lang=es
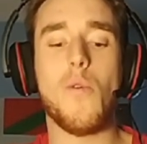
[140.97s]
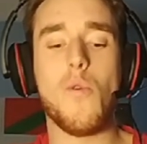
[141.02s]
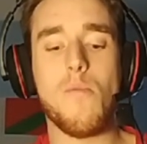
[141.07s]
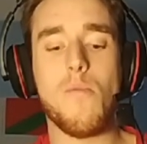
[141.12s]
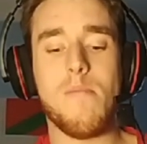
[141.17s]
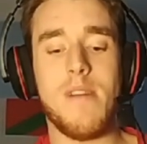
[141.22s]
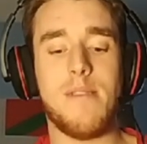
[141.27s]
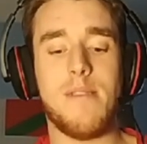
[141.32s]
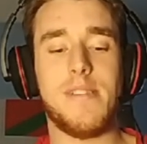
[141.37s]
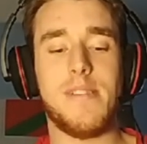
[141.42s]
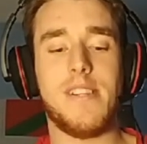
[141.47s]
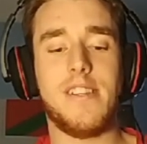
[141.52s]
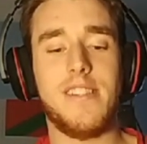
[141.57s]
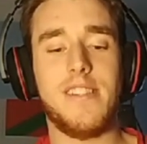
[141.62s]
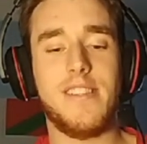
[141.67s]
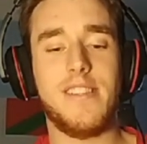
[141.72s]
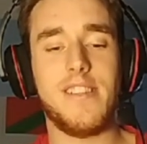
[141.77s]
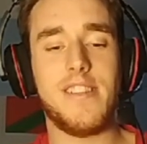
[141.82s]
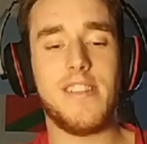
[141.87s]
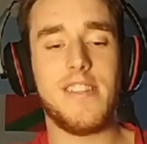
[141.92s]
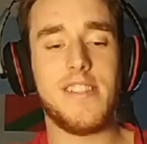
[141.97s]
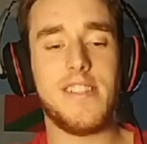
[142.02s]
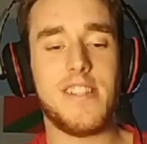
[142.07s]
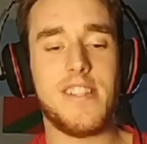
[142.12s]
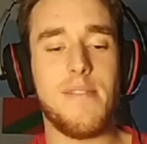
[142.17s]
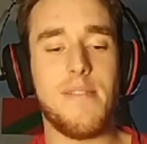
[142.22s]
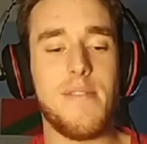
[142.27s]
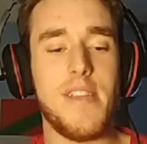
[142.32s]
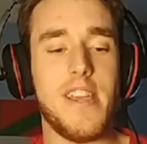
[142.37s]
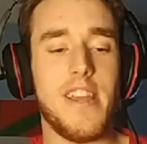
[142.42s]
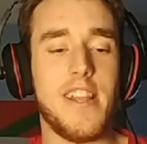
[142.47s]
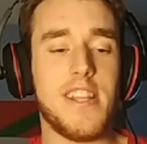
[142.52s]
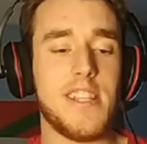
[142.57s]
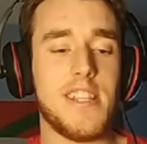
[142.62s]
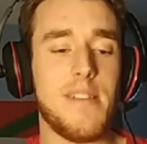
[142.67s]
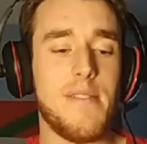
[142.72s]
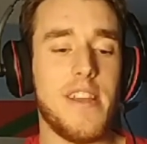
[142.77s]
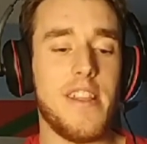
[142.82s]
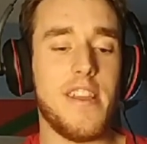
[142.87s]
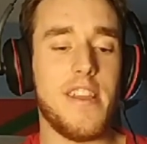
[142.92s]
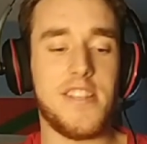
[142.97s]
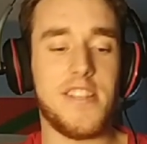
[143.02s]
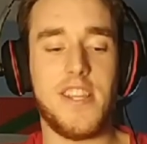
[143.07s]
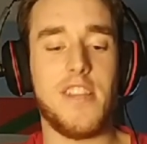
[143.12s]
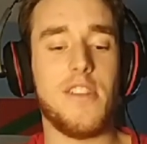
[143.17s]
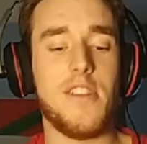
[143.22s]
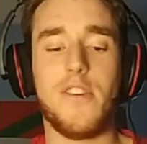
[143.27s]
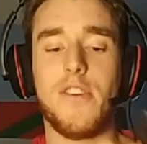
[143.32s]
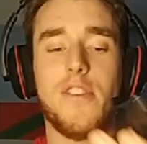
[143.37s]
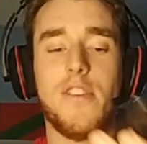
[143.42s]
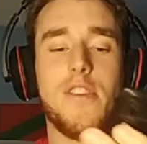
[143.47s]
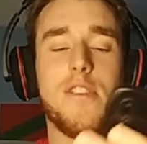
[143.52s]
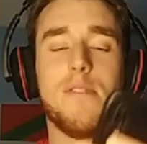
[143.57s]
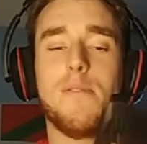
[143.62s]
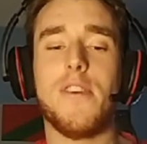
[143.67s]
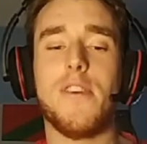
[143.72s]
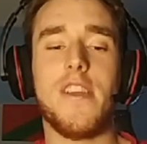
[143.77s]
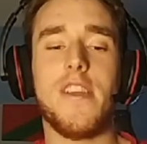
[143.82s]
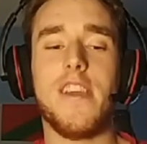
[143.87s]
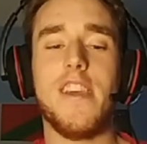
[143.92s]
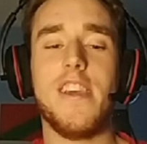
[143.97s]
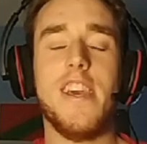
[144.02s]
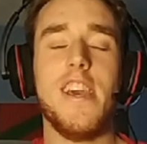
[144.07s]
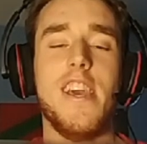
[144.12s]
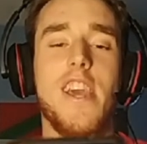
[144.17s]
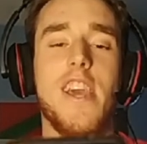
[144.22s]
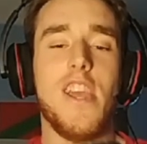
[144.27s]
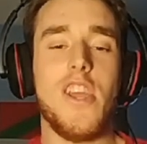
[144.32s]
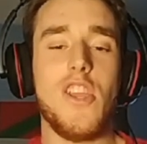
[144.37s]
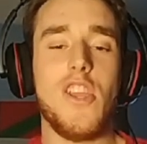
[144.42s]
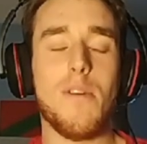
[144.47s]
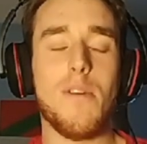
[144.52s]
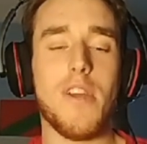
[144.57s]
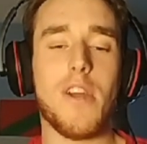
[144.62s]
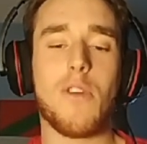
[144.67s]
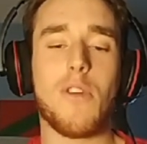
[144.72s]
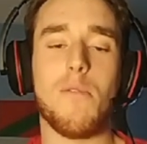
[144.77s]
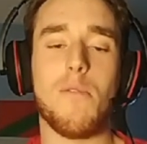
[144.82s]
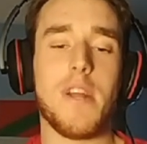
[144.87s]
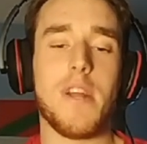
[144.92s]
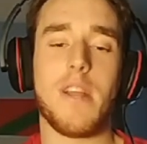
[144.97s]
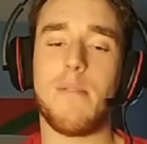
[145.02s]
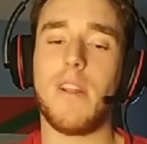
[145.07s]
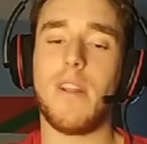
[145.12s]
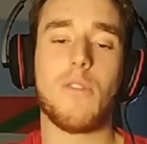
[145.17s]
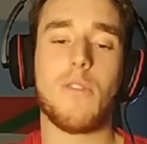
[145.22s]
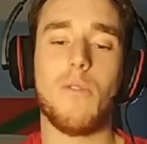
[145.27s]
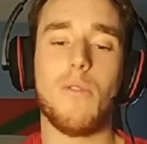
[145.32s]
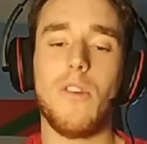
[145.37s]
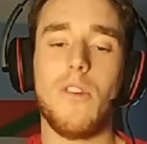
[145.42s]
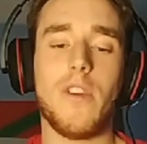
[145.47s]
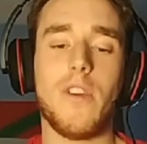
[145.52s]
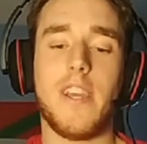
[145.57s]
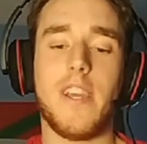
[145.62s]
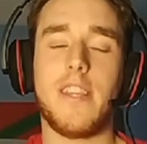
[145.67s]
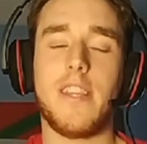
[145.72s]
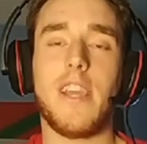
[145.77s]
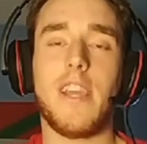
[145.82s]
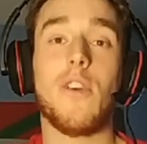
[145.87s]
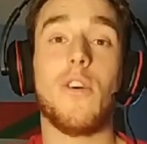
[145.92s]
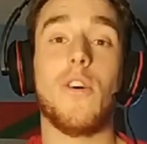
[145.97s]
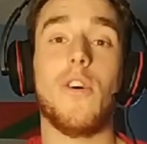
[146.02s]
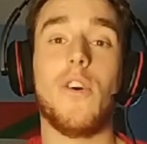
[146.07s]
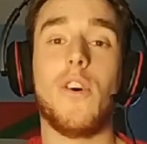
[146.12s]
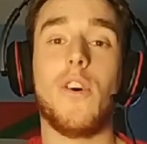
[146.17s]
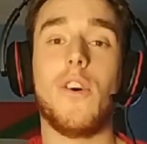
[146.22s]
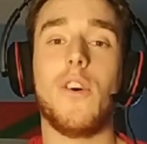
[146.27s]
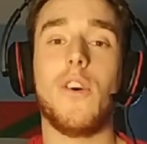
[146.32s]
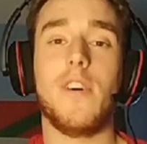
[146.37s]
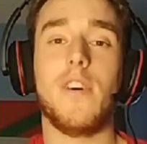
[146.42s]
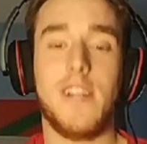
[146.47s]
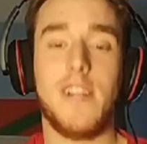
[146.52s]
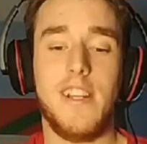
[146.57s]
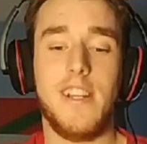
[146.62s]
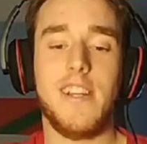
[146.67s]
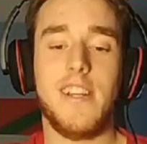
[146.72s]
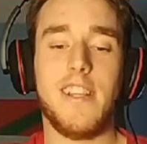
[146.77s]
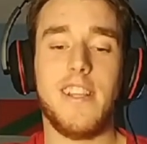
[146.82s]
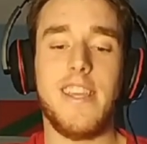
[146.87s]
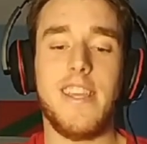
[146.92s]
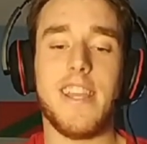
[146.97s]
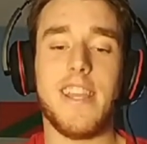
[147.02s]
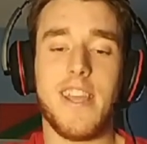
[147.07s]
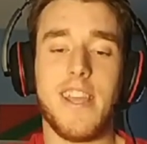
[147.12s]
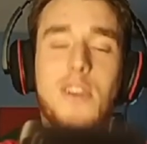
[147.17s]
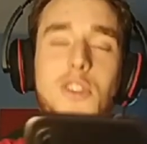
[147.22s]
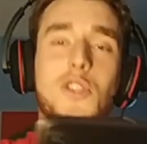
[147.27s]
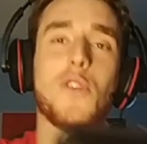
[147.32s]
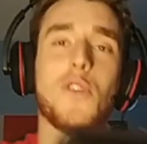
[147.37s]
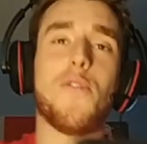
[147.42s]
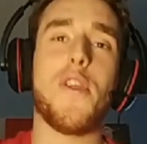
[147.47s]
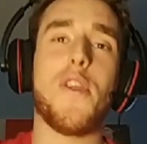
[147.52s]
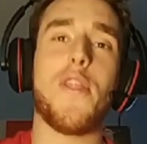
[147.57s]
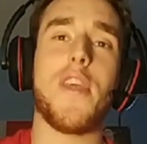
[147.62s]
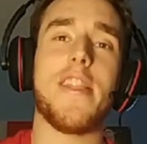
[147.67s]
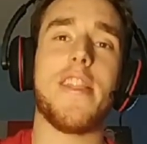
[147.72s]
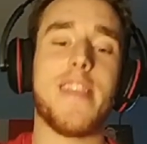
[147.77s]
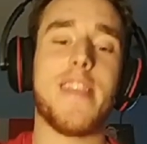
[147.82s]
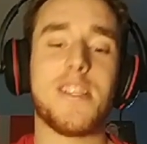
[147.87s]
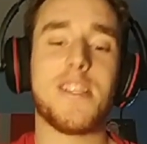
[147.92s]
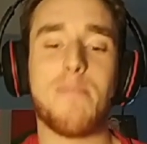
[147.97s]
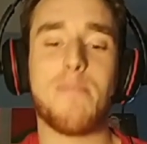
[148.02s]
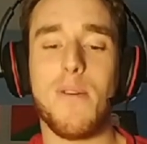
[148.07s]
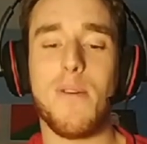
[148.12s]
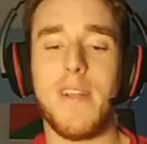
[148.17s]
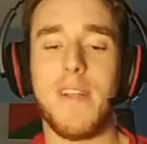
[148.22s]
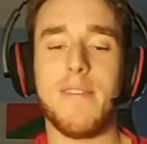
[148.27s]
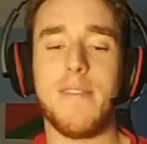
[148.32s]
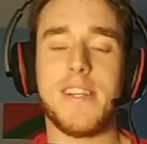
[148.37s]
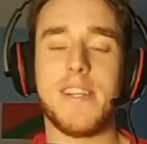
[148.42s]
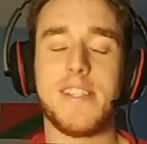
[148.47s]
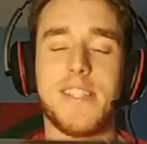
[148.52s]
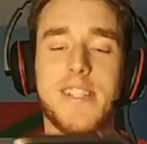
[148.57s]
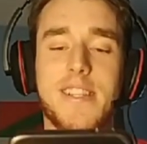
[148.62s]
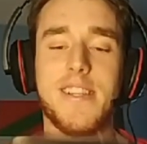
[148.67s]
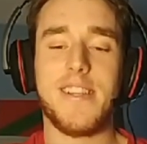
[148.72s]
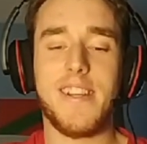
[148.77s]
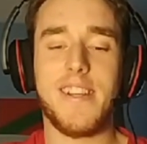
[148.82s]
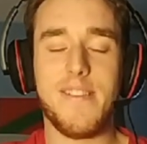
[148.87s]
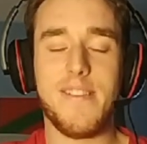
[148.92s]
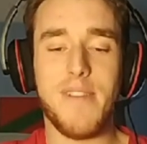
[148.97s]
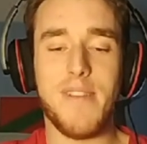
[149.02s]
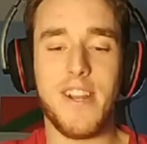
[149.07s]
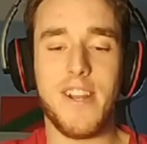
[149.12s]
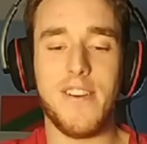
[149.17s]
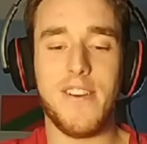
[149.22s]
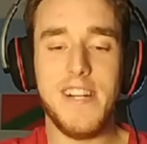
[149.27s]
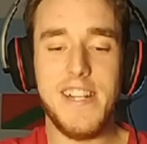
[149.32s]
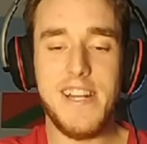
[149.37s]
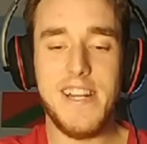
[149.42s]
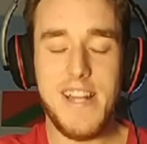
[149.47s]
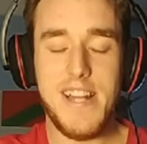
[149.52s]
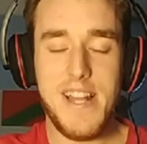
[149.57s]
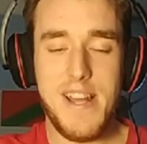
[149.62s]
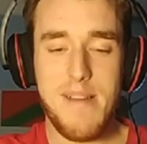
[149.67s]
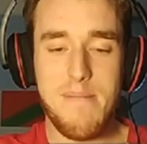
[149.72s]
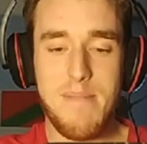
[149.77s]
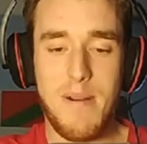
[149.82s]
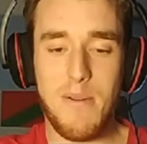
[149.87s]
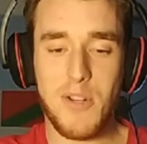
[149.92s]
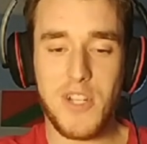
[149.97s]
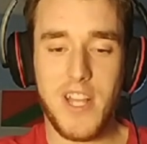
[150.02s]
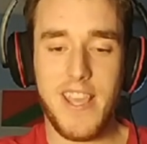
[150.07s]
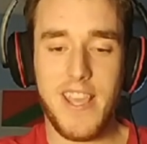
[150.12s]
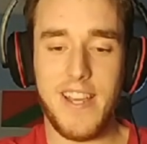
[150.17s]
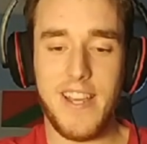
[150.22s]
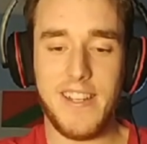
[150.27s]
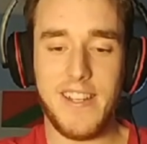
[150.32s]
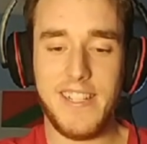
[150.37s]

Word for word: mamá! Ah, se viene, se viene. Sí, no, yo voy... Yo voy a cubrirme el culo que tengo... ya tengo suficientes problemas. Bueno, vamos allá.